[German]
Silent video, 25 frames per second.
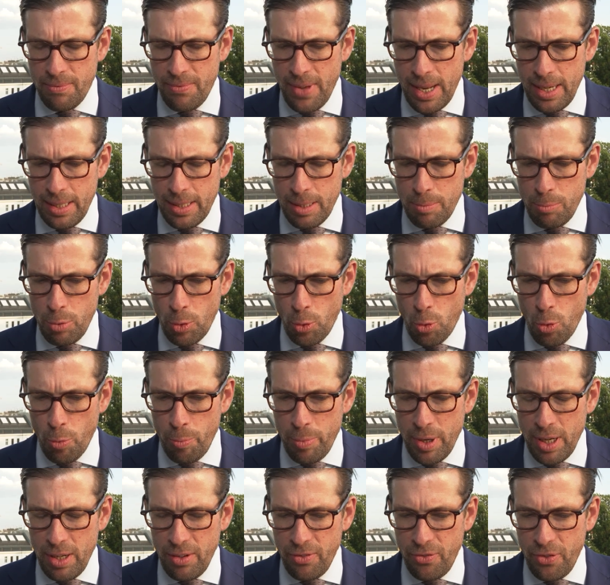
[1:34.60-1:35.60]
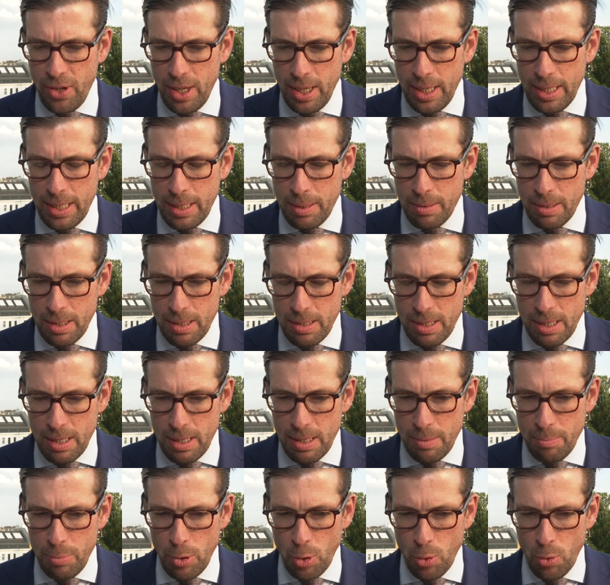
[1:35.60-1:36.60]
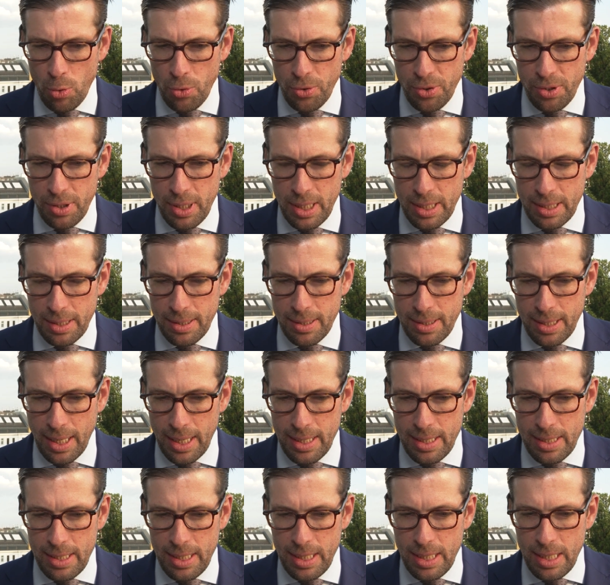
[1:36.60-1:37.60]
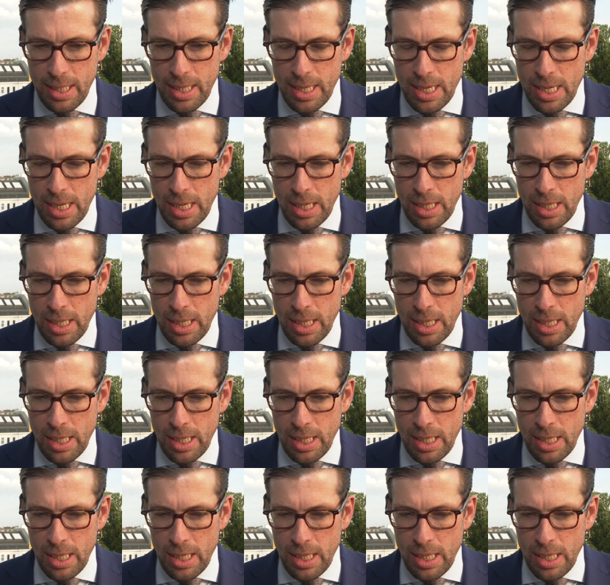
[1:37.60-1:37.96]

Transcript: Wenn ich im Büro bin, finde ich äh, Büros interessant, die,